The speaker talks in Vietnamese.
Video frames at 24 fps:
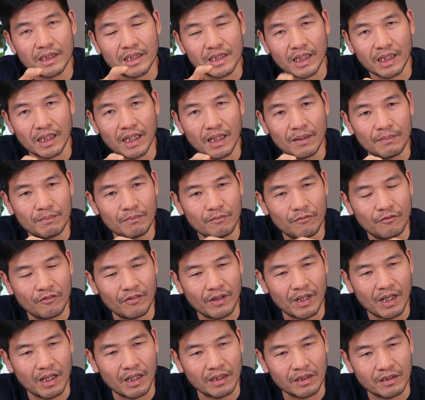xanh đậm,
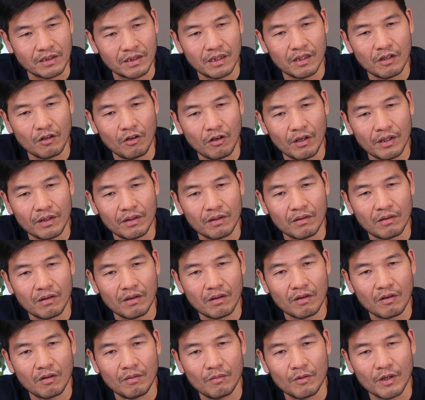và giữa lõi của
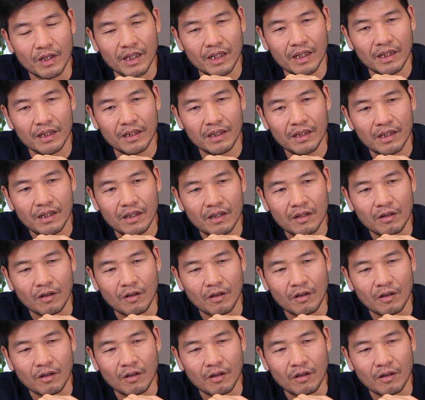nó có một cái